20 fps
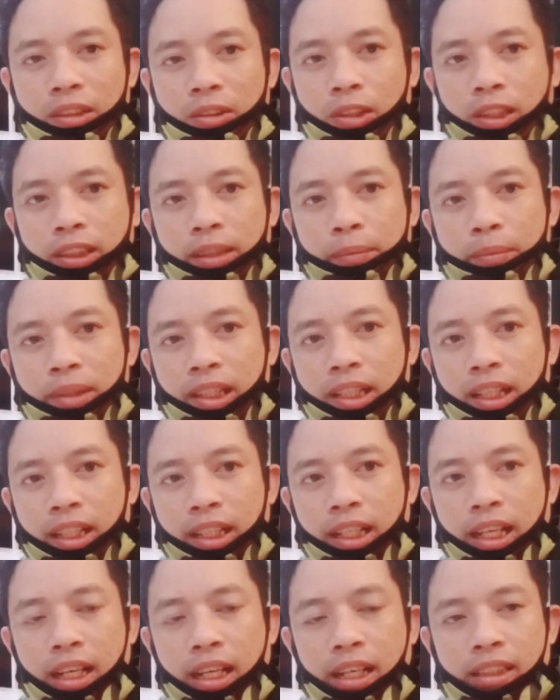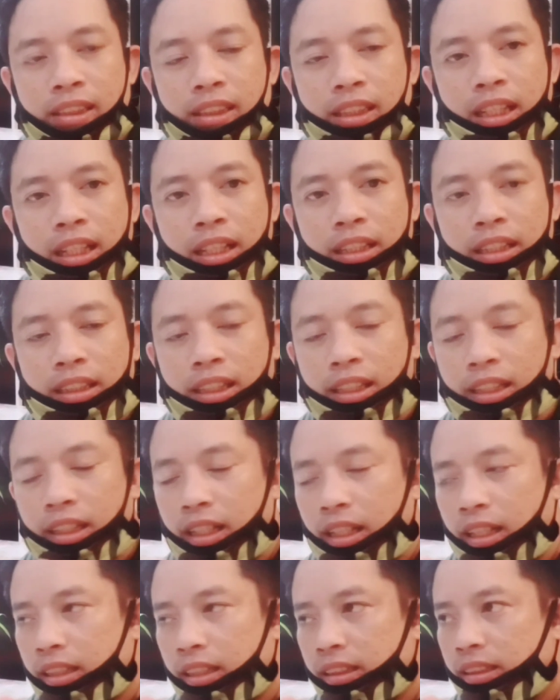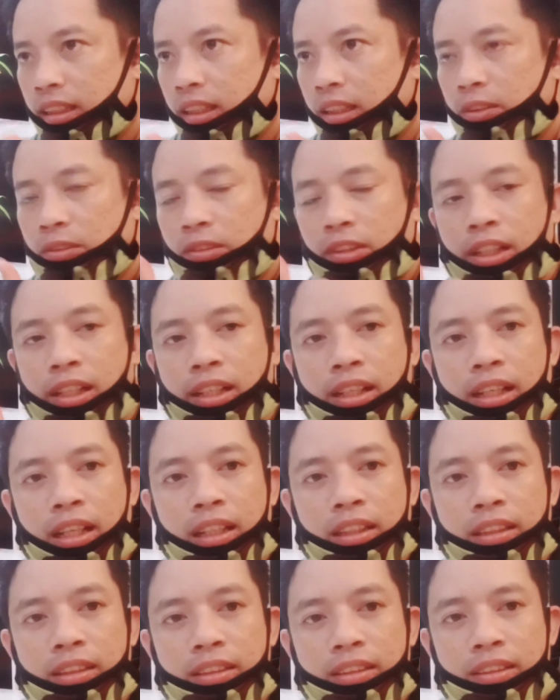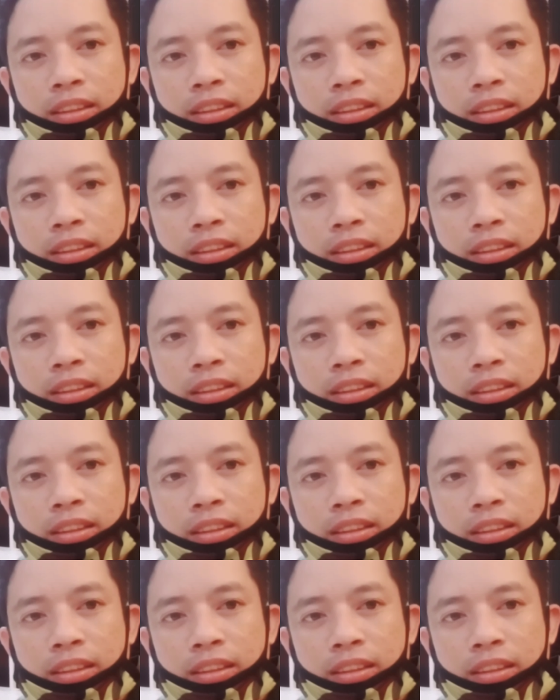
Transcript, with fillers: ko kasi magkakilala sila, nagkakilala sila nung nakaraan.